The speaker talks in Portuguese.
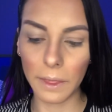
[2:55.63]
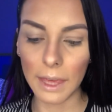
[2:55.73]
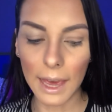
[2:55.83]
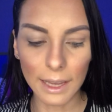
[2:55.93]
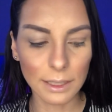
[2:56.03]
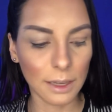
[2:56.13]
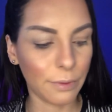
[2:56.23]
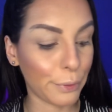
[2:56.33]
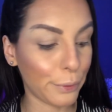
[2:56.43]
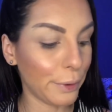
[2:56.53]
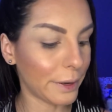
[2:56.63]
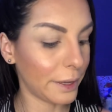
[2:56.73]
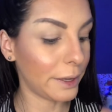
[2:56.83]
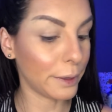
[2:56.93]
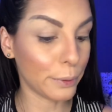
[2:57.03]
E essa que ficou
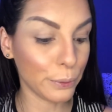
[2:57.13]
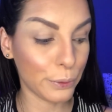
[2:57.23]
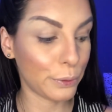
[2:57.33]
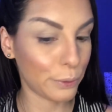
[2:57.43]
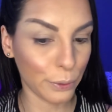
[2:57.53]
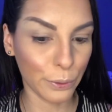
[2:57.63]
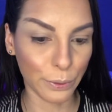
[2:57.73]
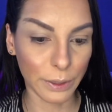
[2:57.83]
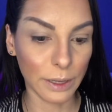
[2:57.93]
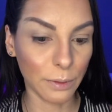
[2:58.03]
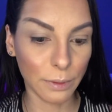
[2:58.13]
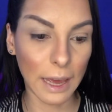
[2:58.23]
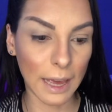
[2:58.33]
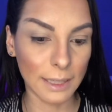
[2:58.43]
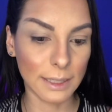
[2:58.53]
aqui, que custou, que não
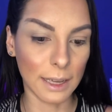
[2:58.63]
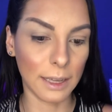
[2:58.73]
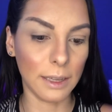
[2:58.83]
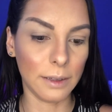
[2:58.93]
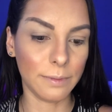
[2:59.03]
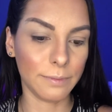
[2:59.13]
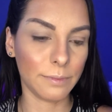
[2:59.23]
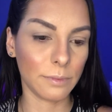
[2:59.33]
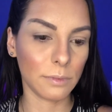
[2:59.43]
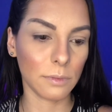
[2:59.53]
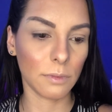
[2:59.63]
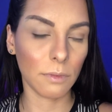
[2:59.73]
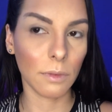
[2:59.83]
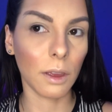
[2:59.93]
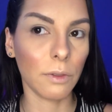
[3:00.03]
quer sair,
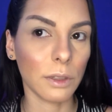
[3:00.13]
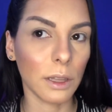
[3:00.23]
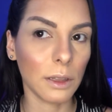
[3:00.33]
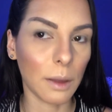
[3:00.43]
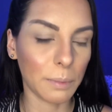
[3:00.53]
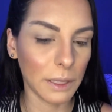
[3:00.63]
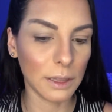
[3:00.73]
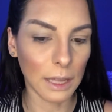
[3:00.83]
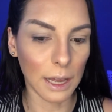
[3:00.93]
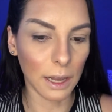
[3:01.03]
eu vou tentar pintar